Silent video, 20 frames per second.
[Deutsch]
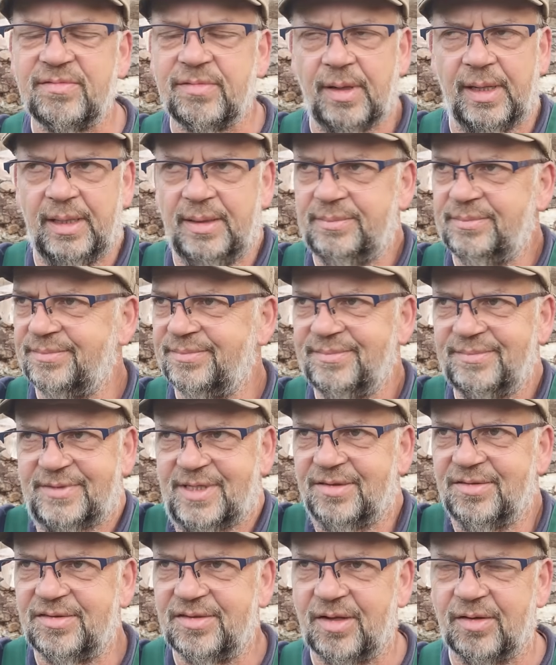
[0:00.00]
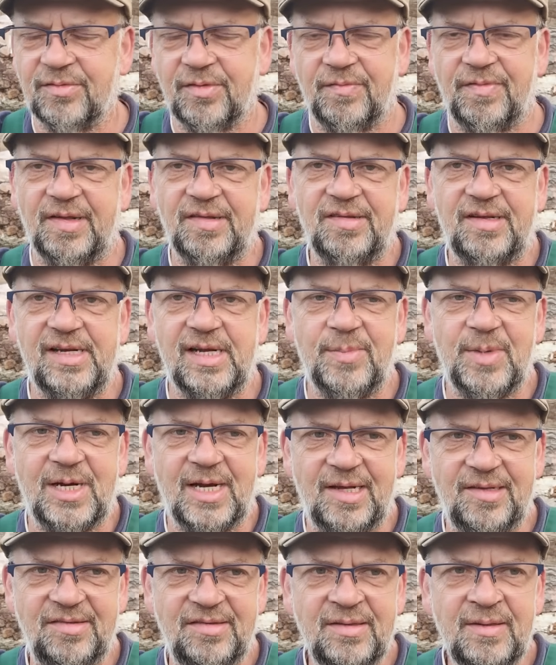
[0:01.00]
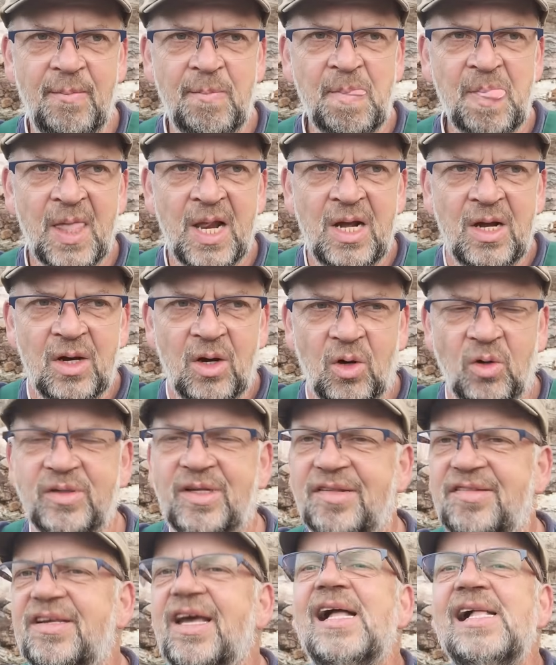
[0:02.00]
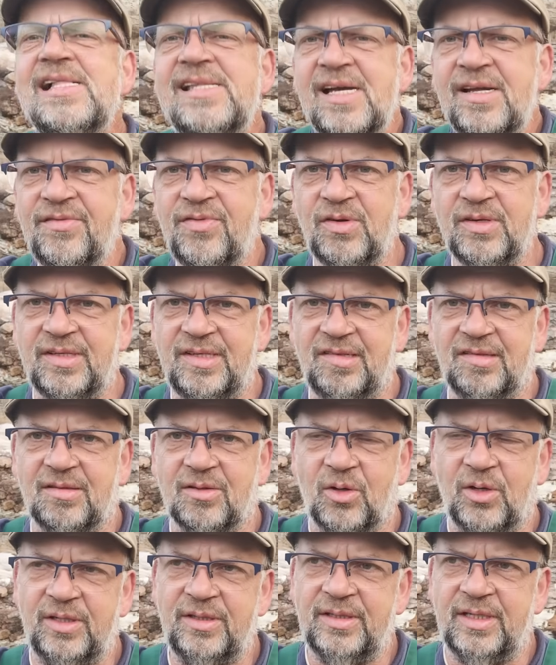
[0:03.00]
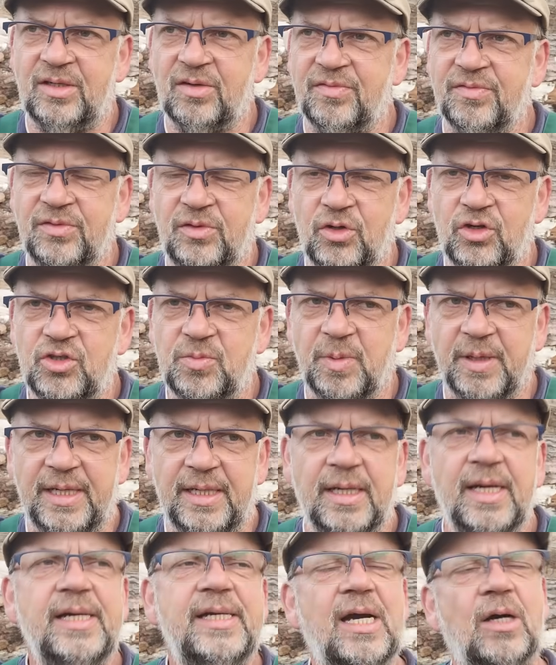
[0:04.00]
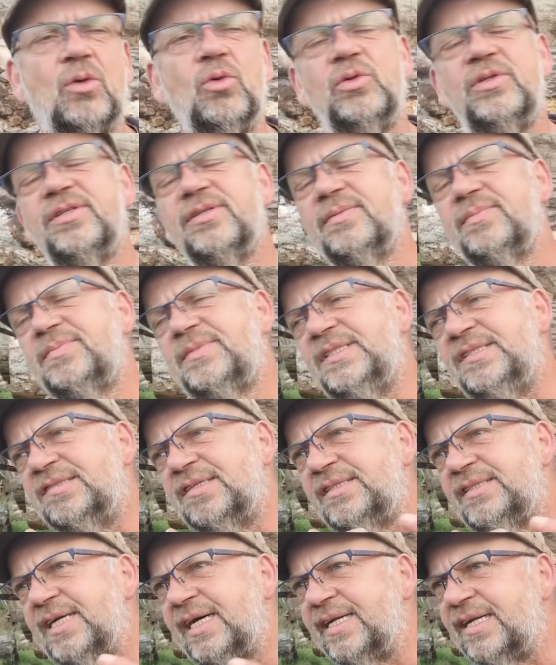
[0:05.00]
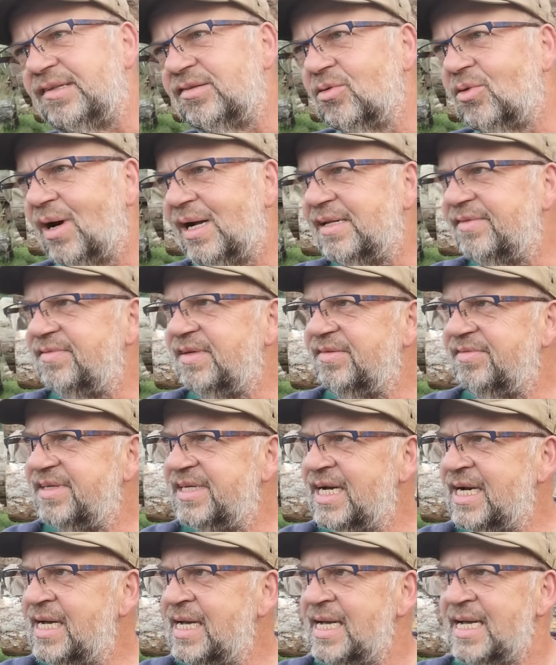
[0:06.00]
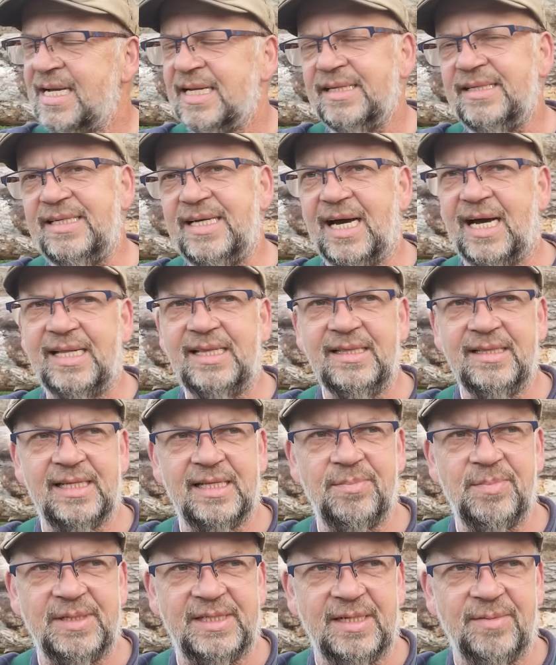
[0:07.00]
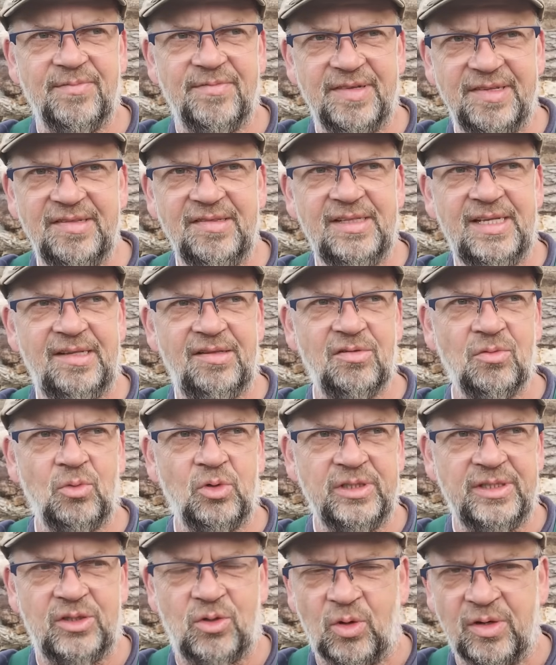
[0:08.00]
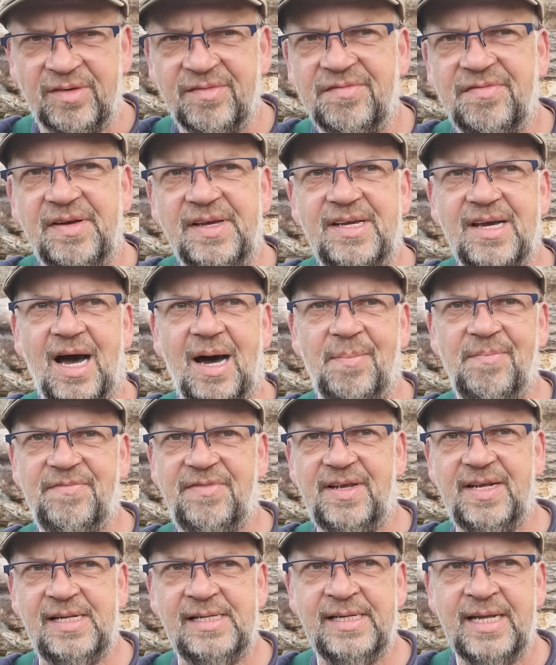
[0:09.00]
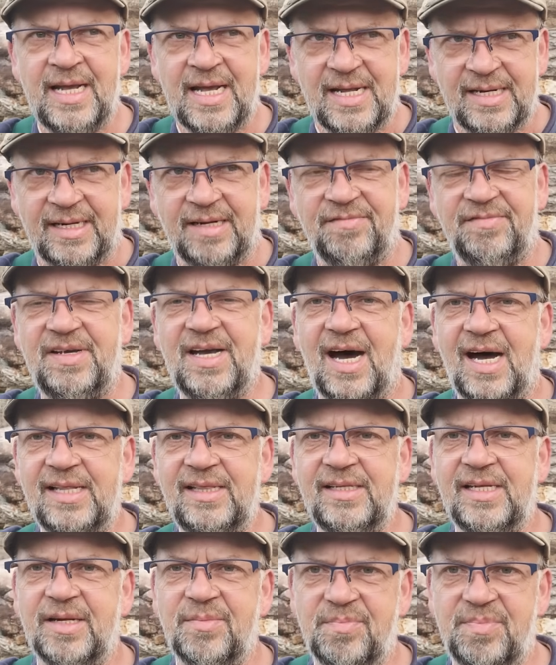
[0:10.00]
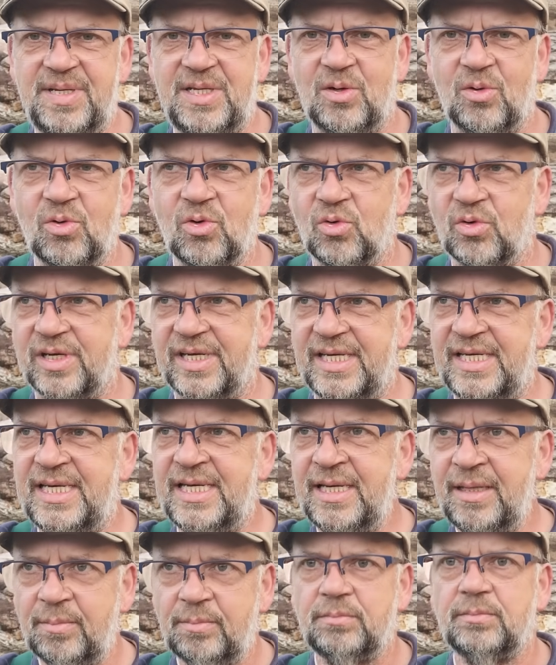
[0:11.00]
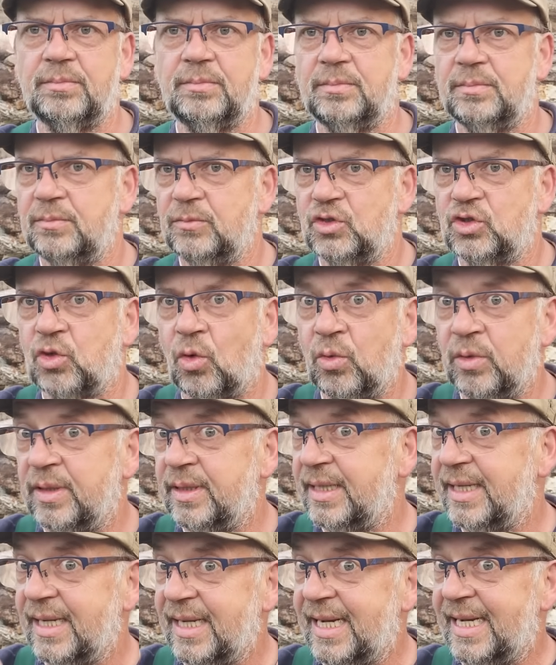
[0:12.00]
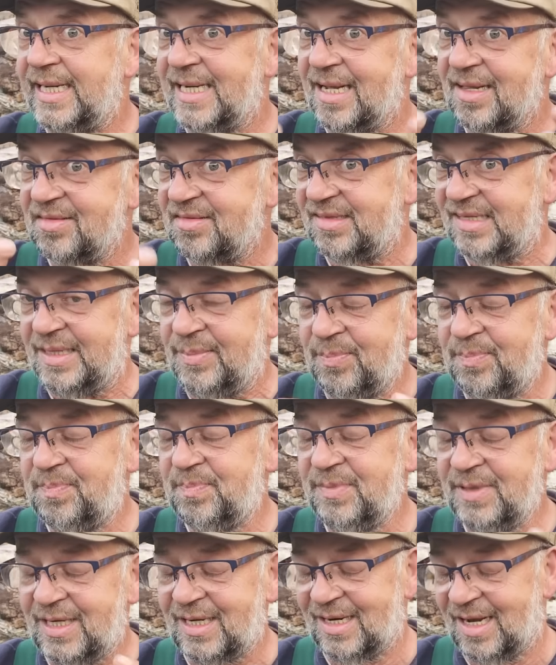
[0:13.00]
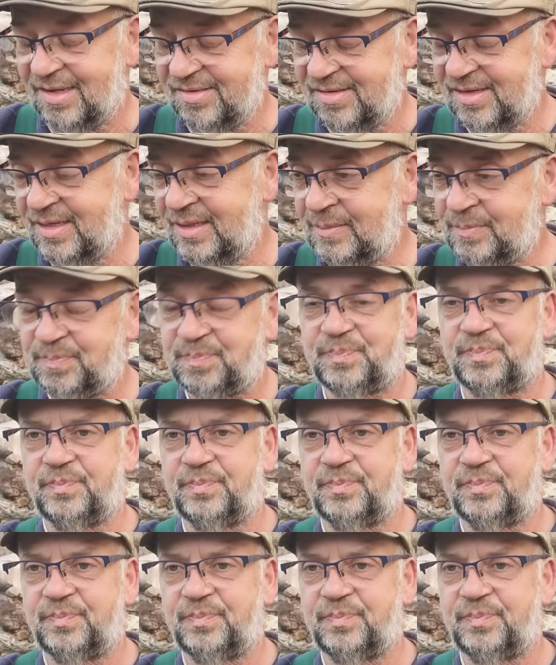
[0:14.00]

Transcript: weil kann sich also fast keiner mehr leisten. Und dass die Eltern von diesen Leuten nicht auf den Tisch bringen. Ja gut, die sind ja nicht so alt wie wir. Die hatten das mit dem Wissen nicht so. Die konnten Fächer abwählen. Denn wir hatten in Biologie schon in der siebten Klasse